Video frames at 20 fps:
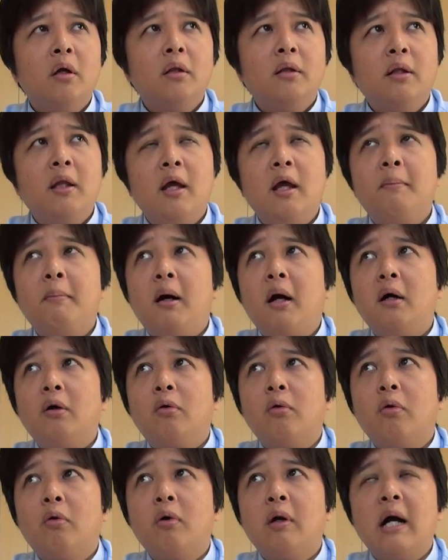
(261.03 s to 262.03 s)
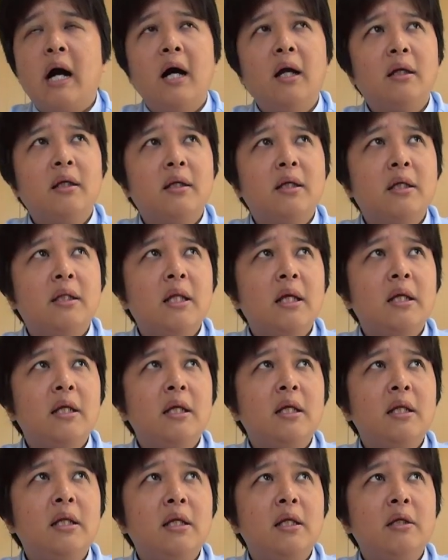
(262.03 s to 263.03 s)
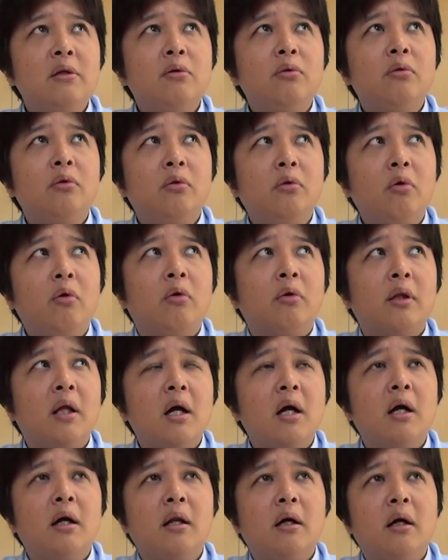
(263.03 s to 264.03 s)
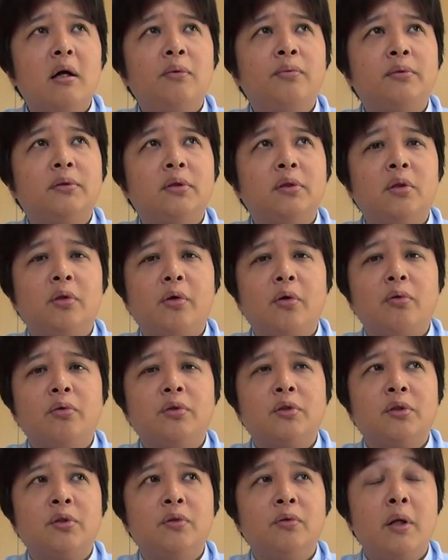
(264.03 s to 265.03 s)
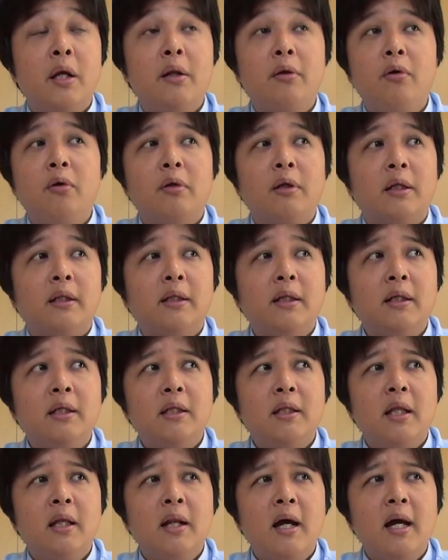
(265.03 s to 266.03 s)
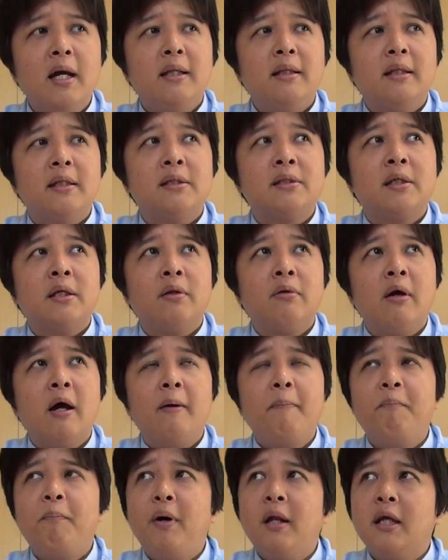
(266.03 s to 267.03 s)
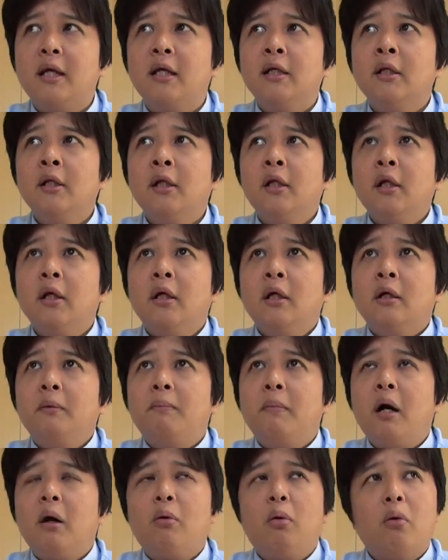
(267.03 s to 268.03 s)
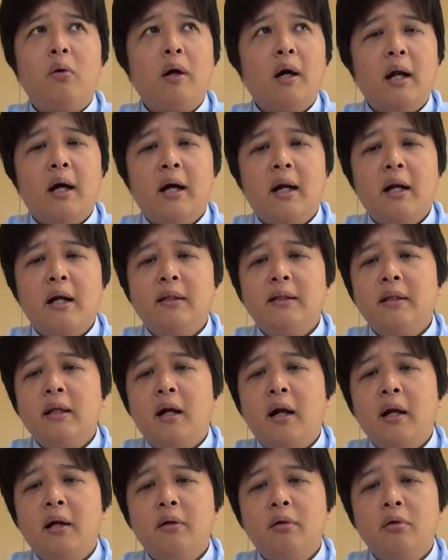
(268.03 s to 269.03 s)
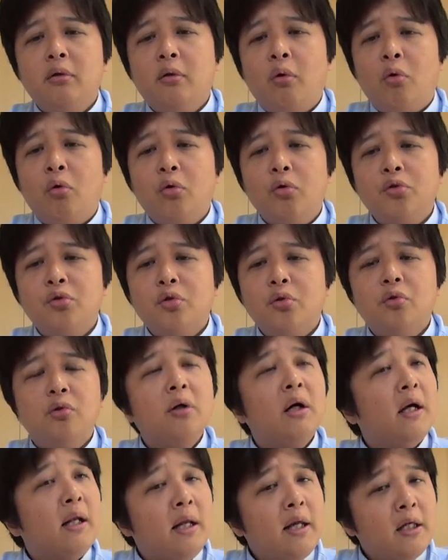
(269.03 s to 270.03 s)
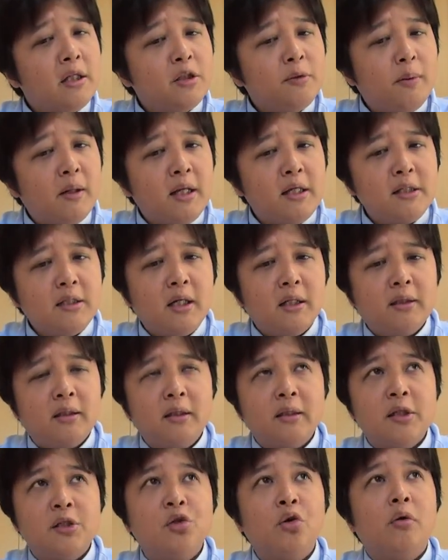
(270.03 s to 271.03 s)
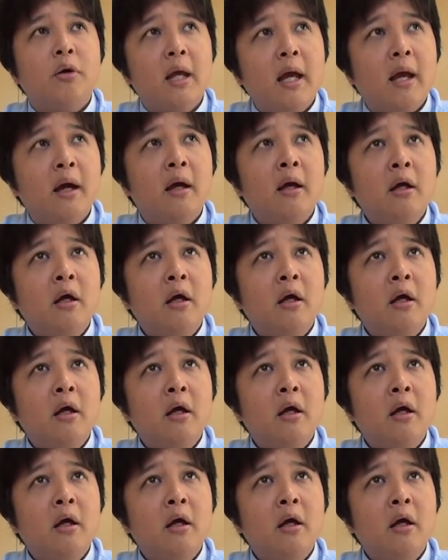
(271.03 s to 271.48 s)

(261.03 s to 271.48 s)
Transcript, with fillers: でまあこの楽器的に言うとなかなか普通の曲作れるようにはできてないんですけどやっぱりまあここから奏でられる音色がね素晴らしかったんでしょうね。